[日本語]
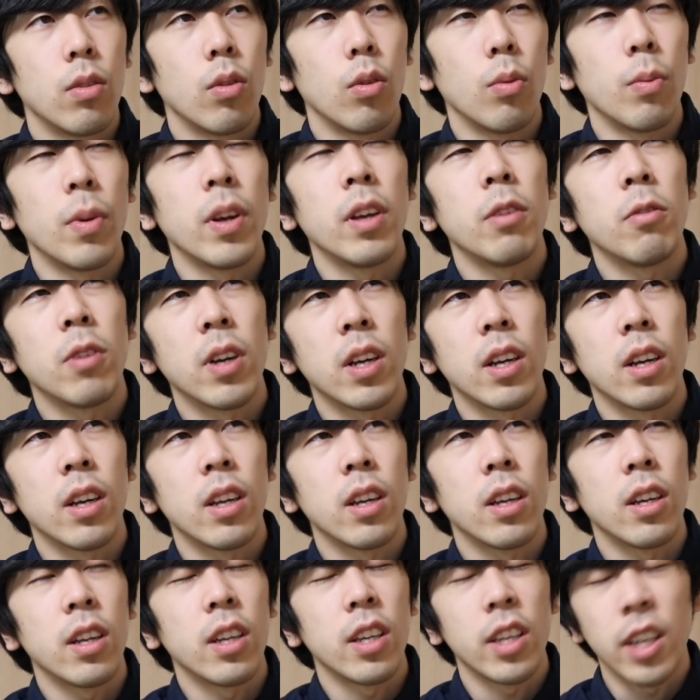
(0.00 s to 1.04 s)
お前は
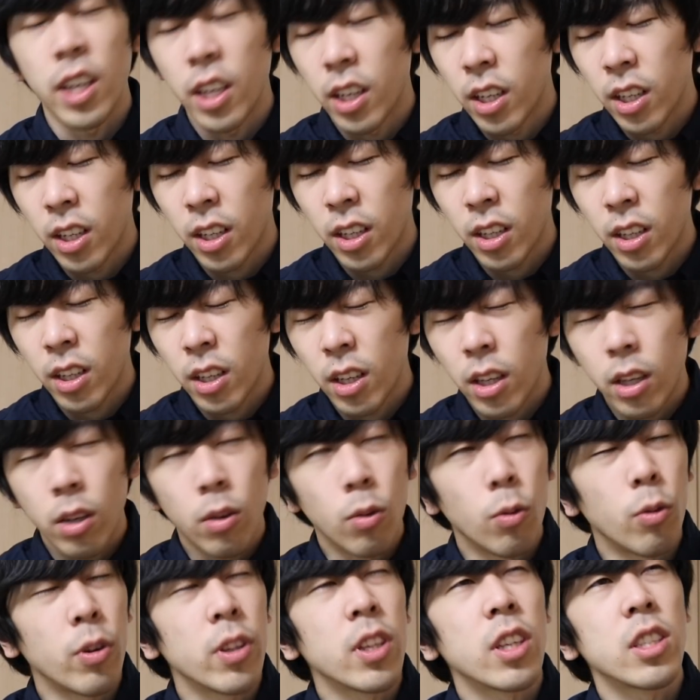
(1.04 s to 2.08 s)
いや
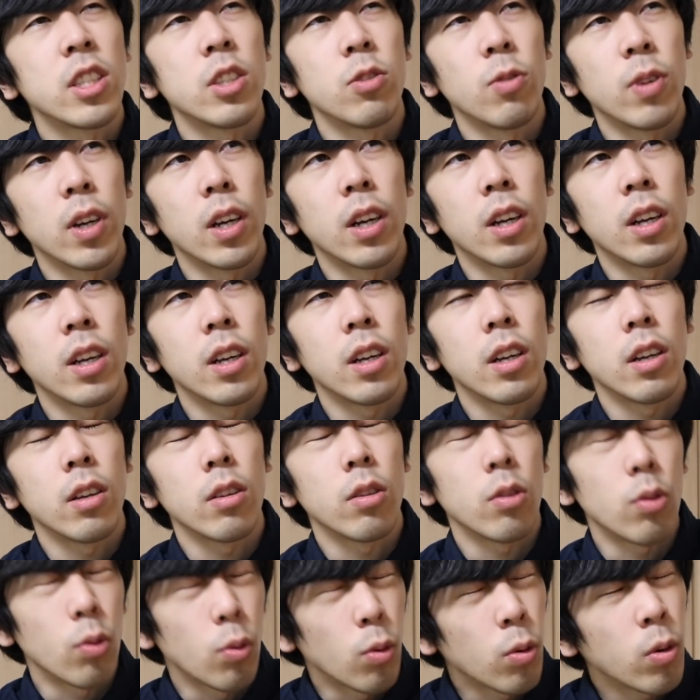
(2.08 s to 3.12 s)
俺たちは
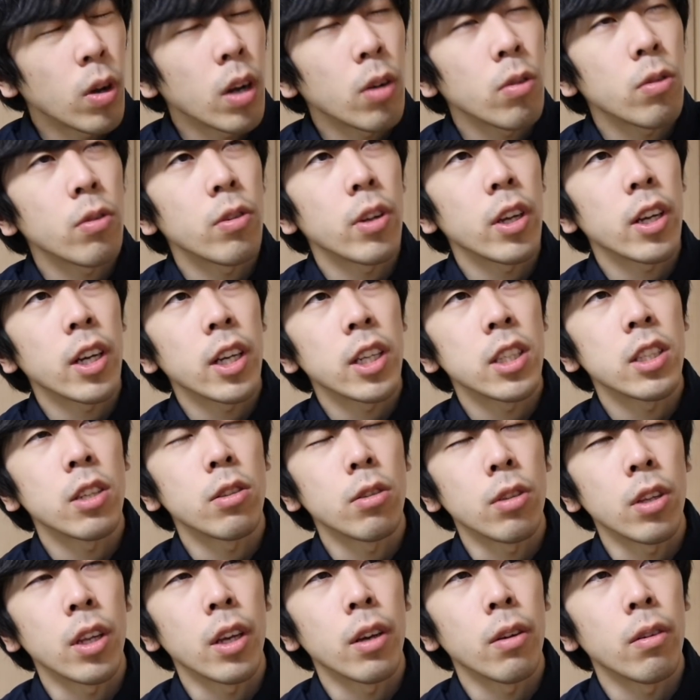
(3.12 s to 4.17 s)
動画を繰り返して
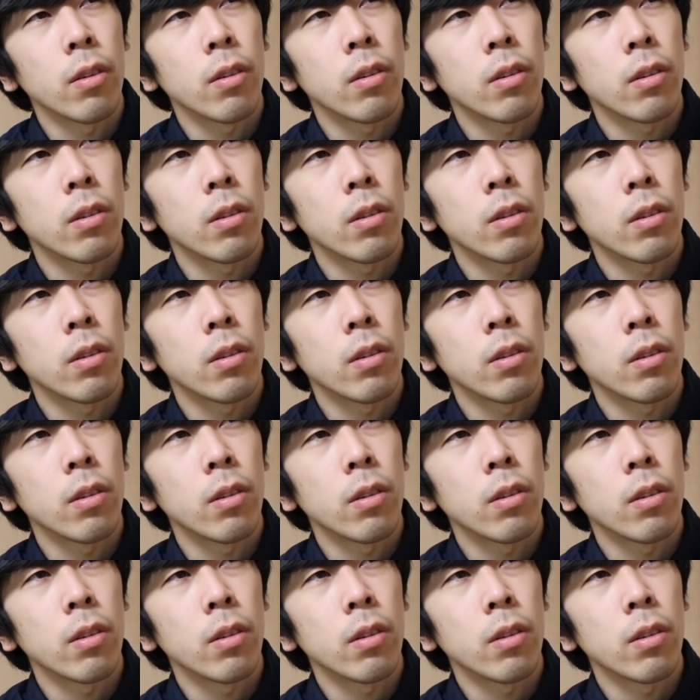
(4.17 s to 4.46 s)
るんだよ